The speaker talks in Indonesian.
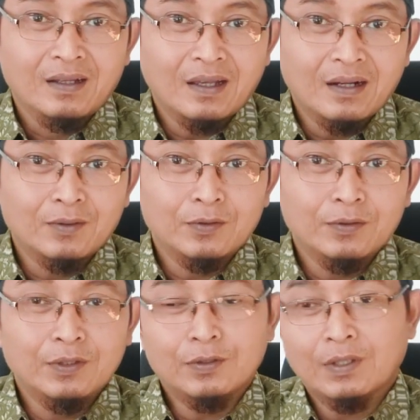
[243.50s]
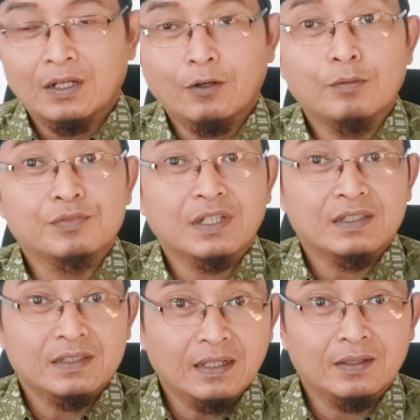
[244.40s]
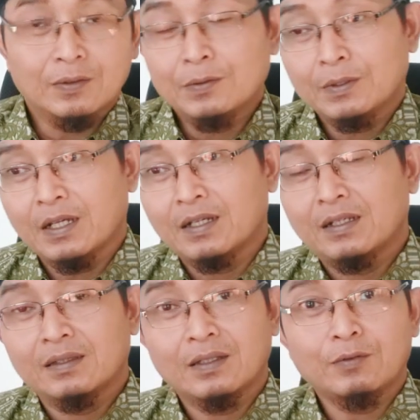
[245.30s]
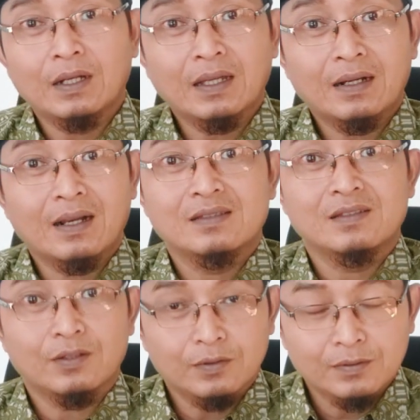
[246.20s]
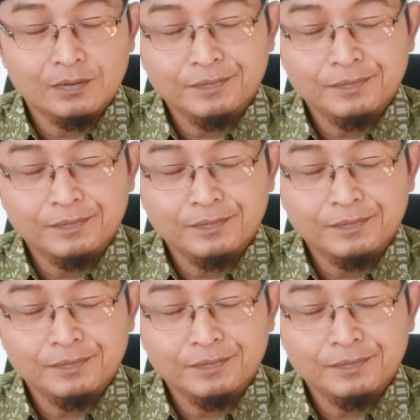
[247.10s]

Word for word: Karena untuk hitungan omsetnya itu ya tentu akan rancau.